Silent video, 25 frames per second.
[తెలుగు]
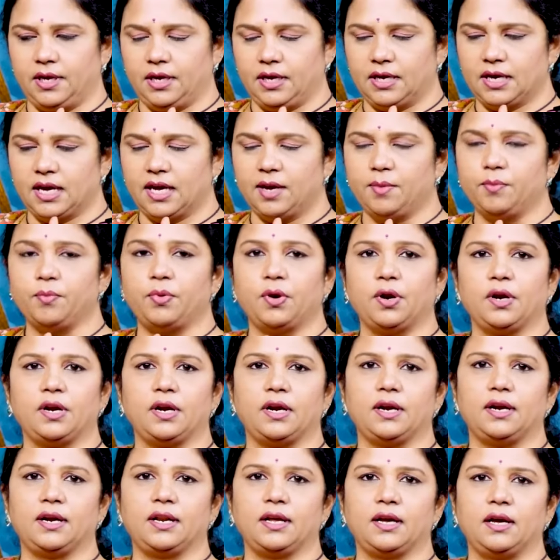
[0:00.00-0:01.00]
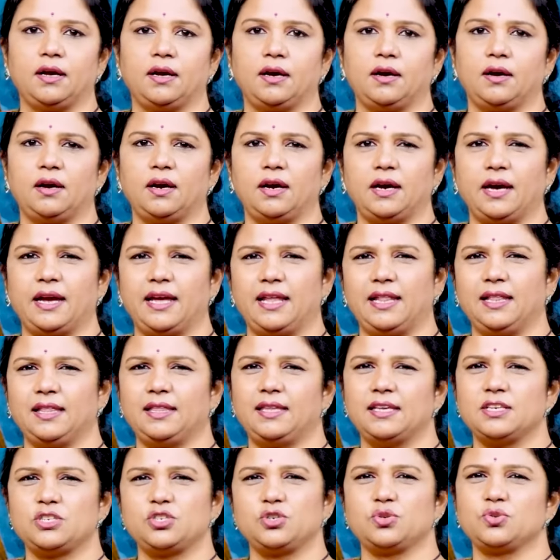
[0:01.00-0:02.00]
ఇంకా ఇంపార్టెంట్గా
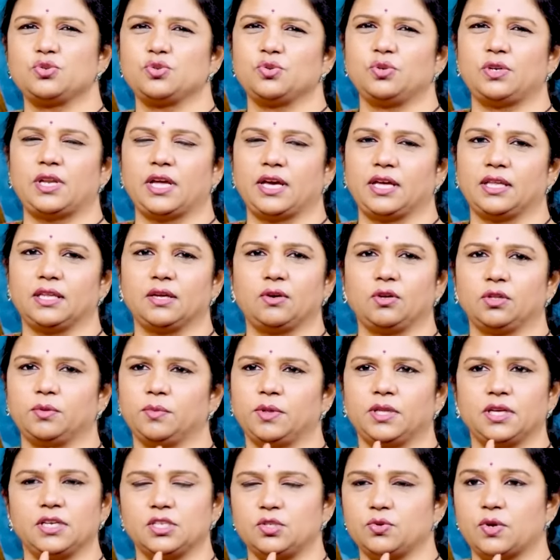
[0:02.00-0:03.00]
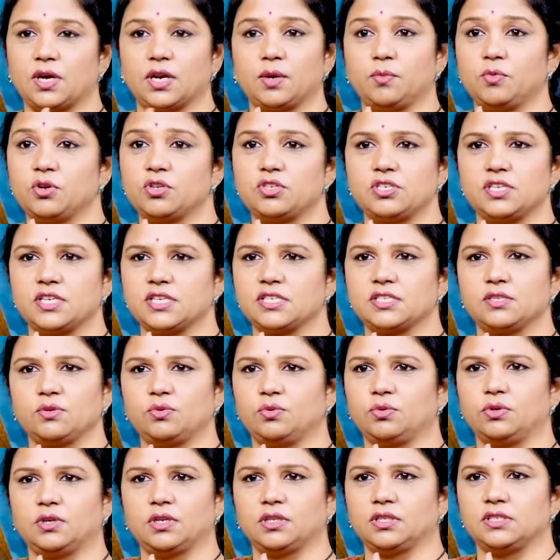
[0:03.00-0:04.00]
హెల్త్ ఇష్యూస్ ఉంటాయి కదా కొంతమందికి జ్వరం వచ్చేస్తూ
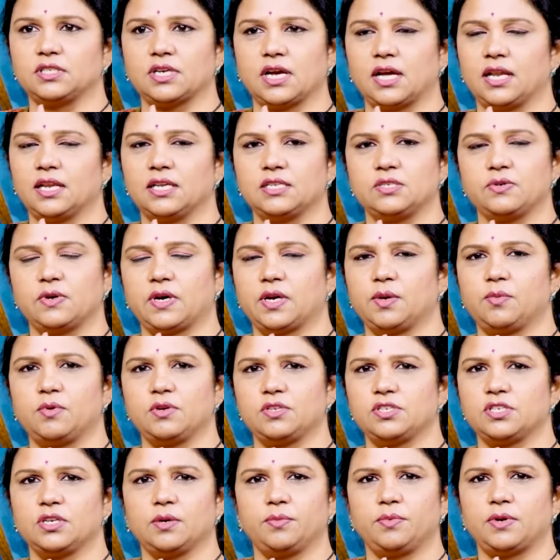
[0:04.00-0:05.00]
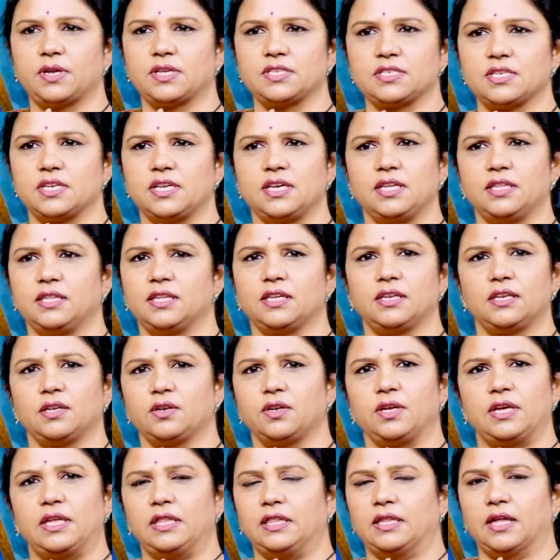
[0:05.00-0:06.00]
ఉంటుంది చాలా జ్వరం hmm. వచ్చినప్పుడు అసలు ఏం
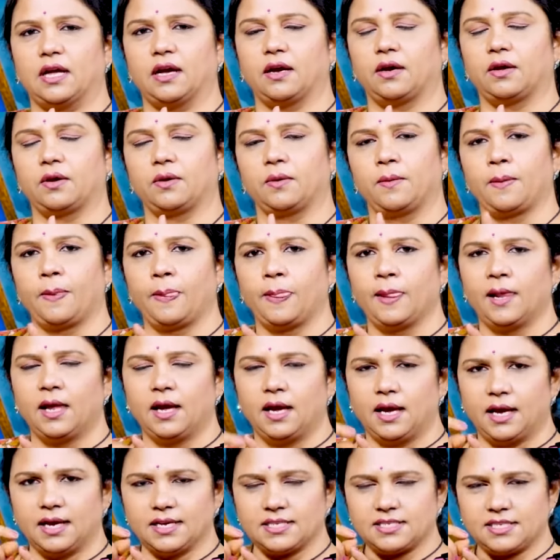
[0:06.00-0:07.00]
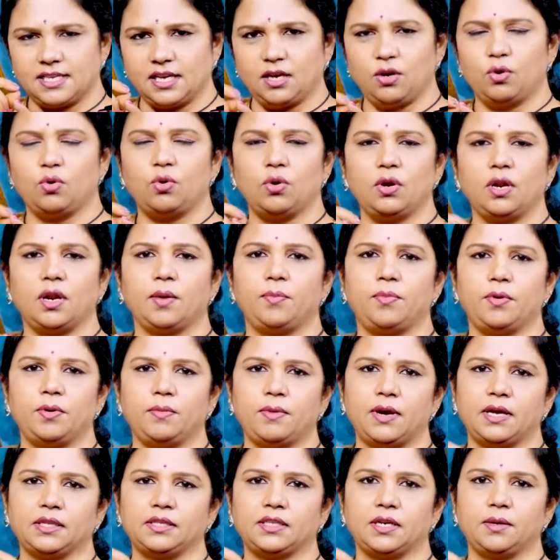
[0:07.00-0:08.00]
తినరు ఏం తాగరు ఆ
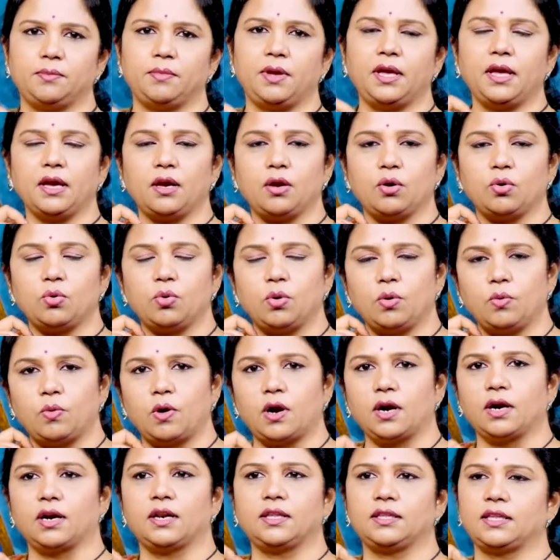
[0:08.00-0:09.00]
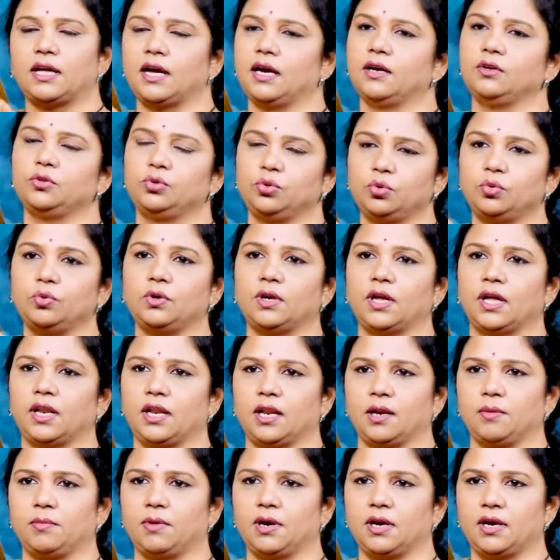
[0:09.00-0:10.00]
సిక్కున్నప్పుడు మాత్రమే ఎక్కువ వాటర్ తాగుతూ
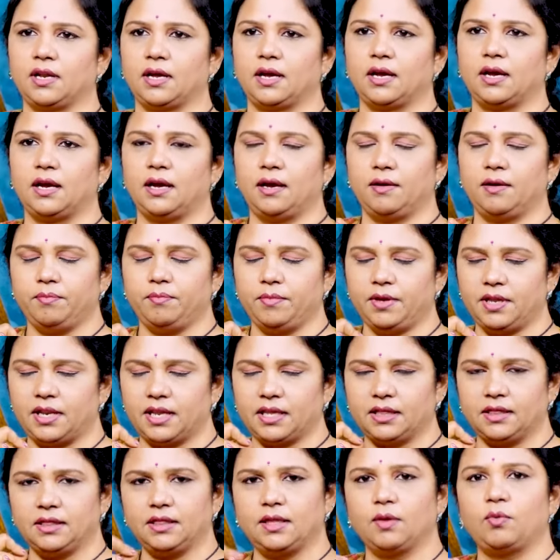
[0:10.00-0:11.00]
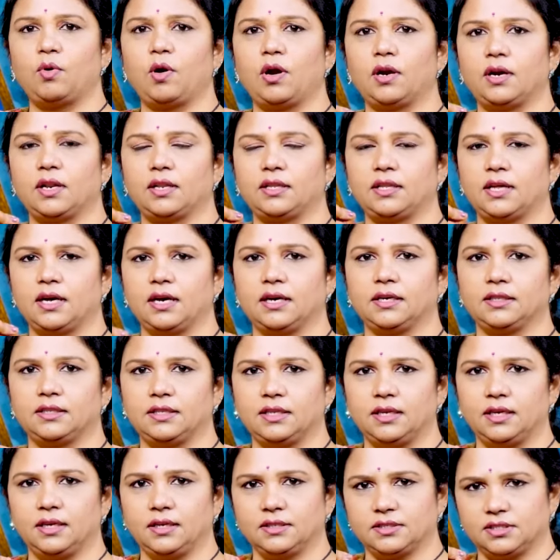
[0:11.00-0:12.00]
ఉండాలన్నమాట మీరు ఎంత వాటర్
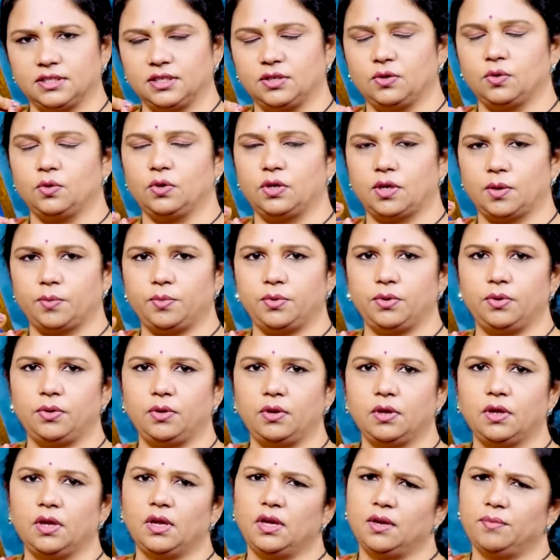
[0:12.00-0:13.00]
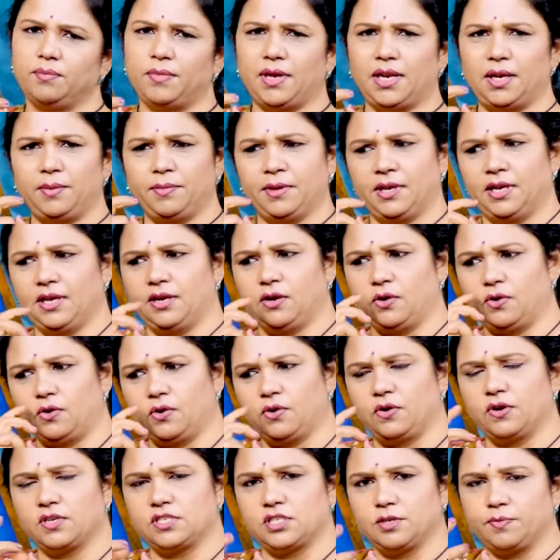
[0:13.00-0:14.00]
తాగితే సిక్కున్నప్పుడు మెల్లిమెల్లిగా
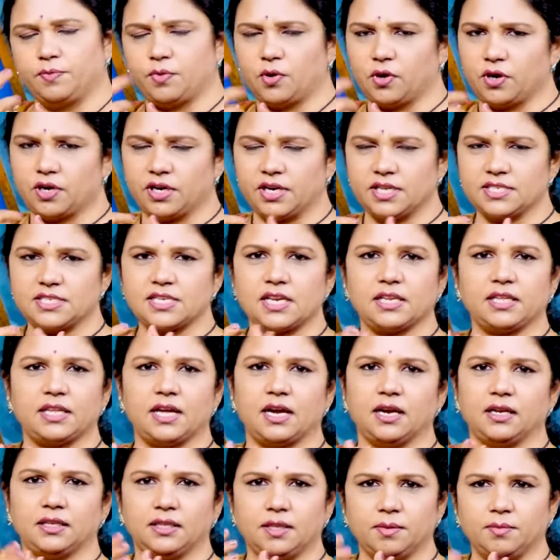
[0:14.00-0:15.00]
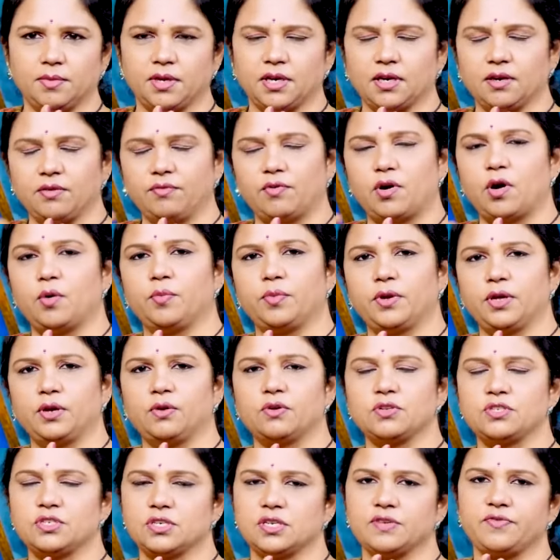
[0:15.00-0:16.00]
ఒక్కొక్క సిప్ ఒకటేసారి తాగితే మనకు
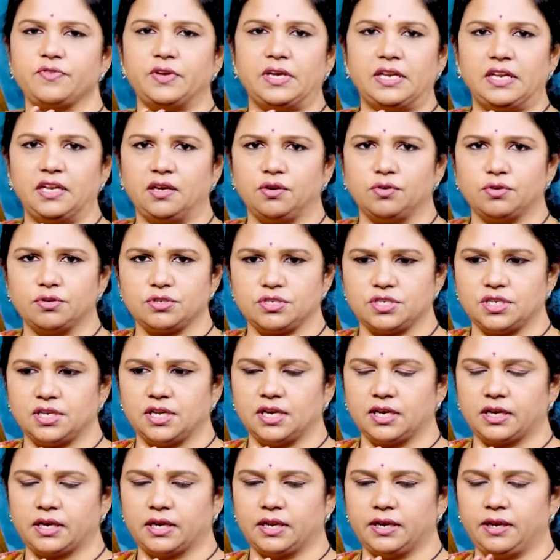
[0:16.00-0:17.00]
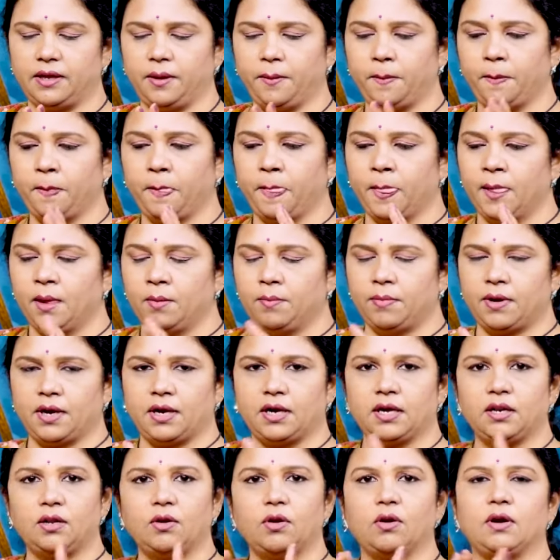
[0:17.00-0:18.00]
వామిటింగ్ వచ్చిన ఫీలింగ్ వచ్చినా కానీ
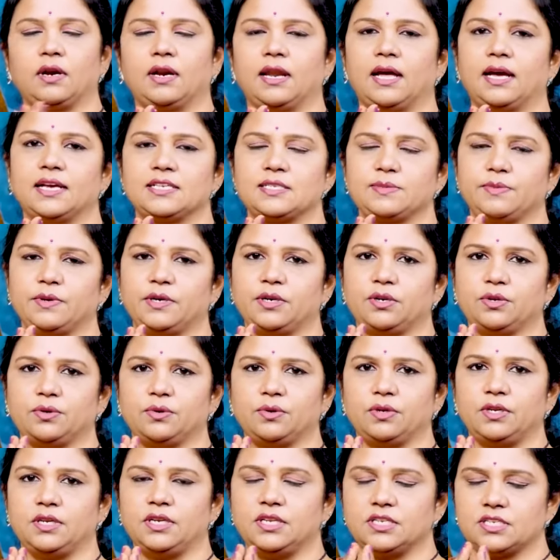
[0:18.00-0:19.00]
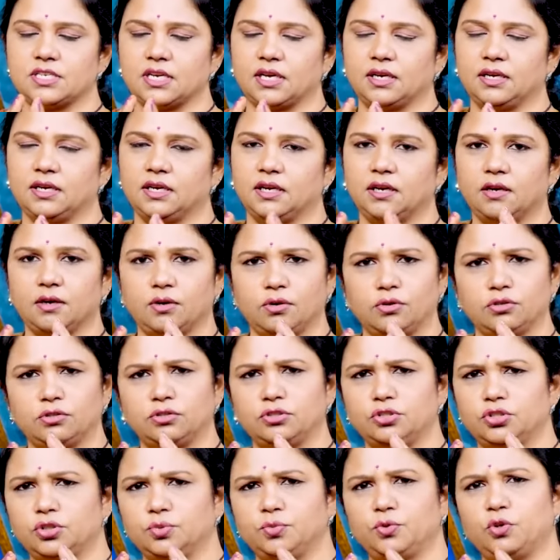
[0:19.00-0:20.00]
పక్కన ఒక గ్లాస్ పెట్టుకుని చక్కగా
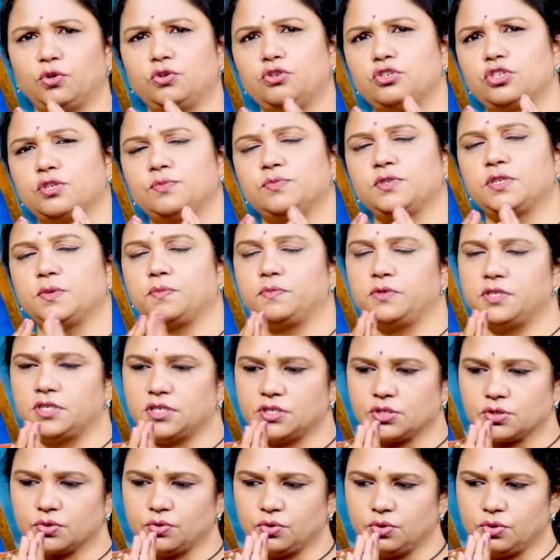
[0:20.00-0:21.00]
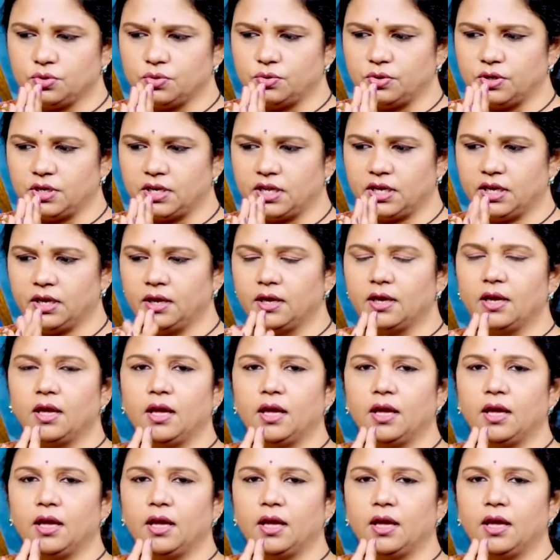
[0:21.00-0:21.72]
కొంచెం కొంచెం సిప్ చేసుకుంటూ ఉంటే